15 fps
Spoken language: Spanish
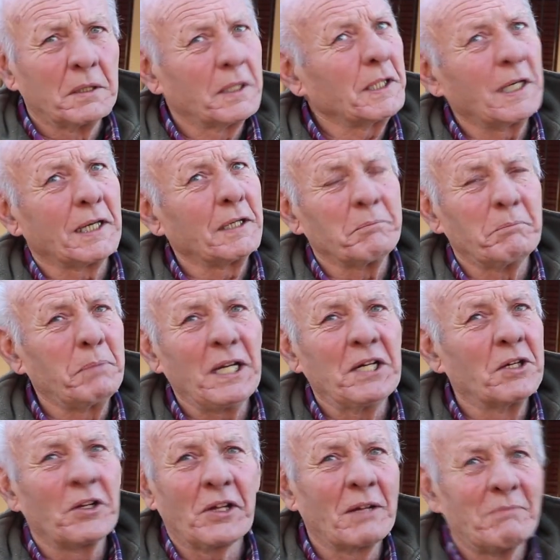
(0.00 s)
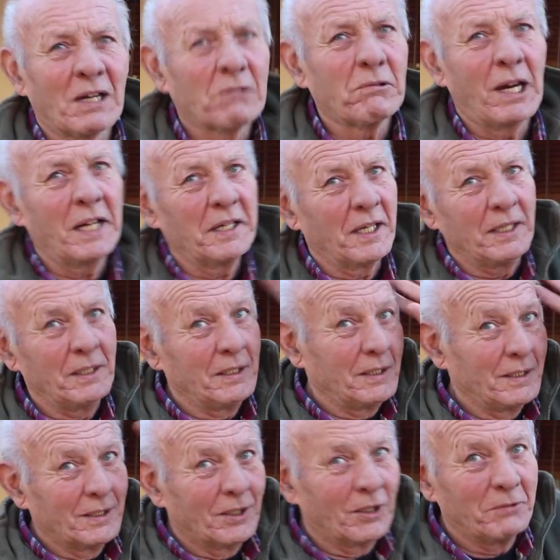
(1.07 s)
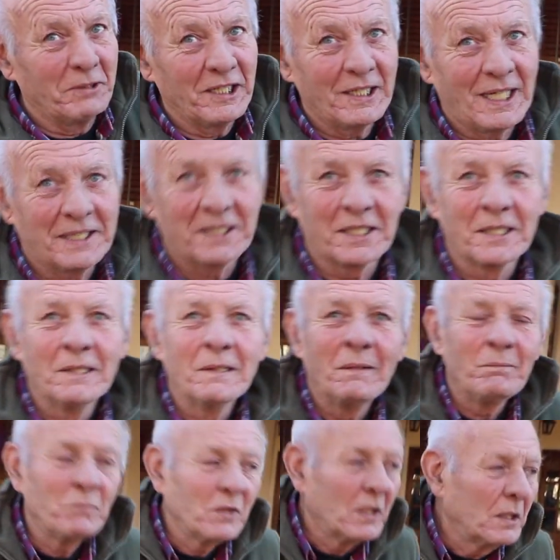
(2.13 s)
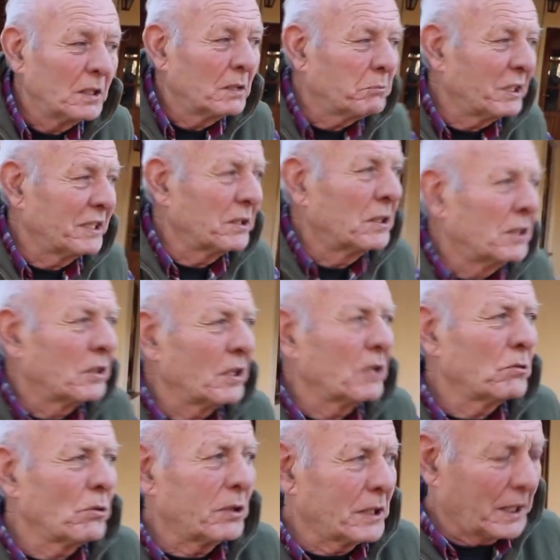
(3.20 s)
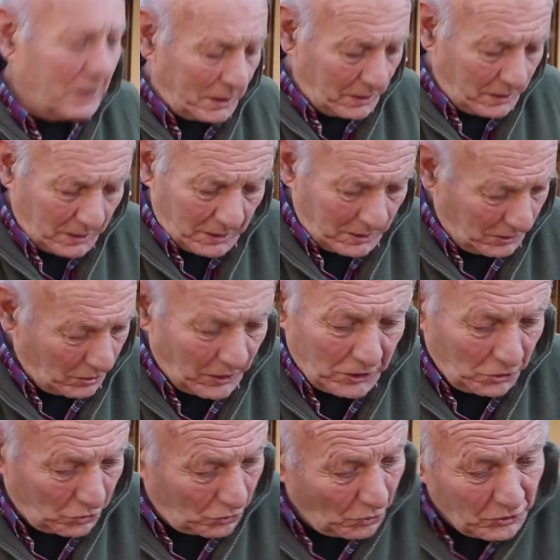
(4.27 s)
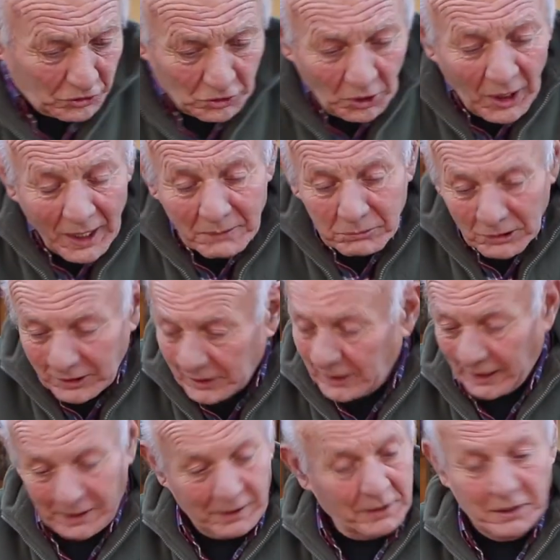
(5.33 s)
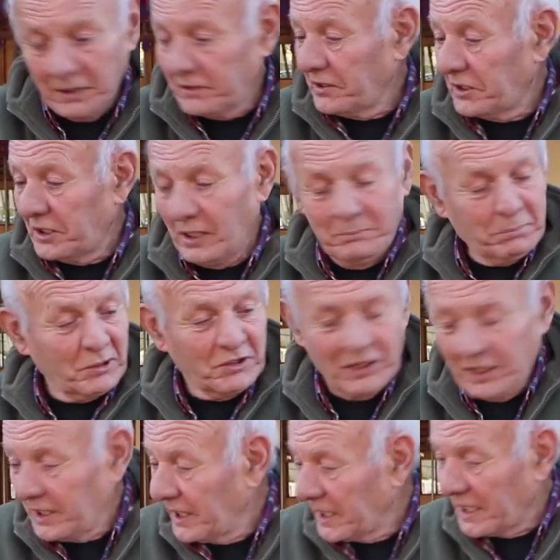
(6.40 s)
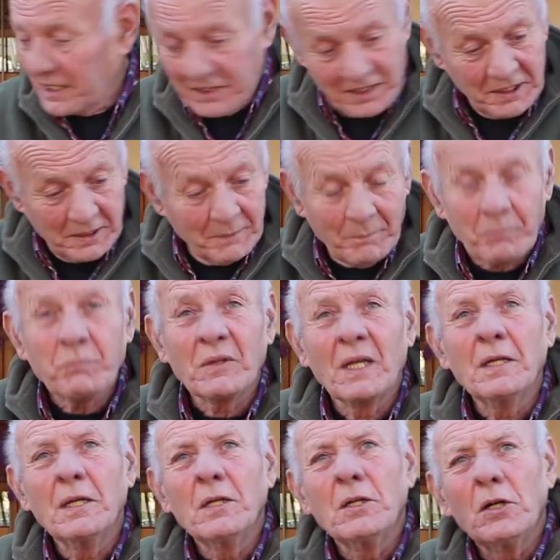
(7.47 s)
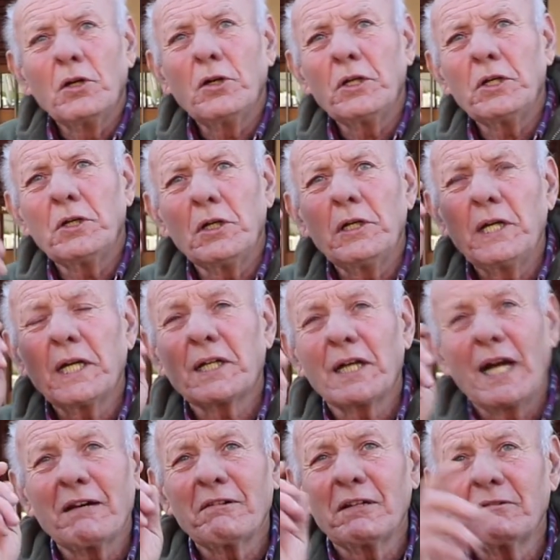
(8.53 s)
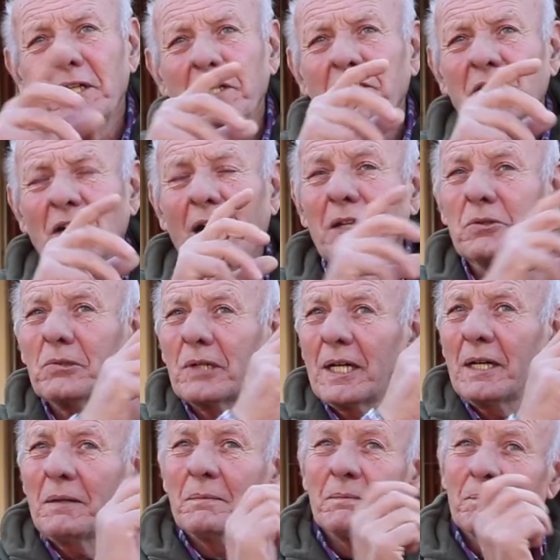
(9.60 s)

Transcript: era el vino de ama Juana y olvídate. Bueno, resulta que en todos esos árboles que hay, en ese tiempo serían así. Le clavaban herraduras,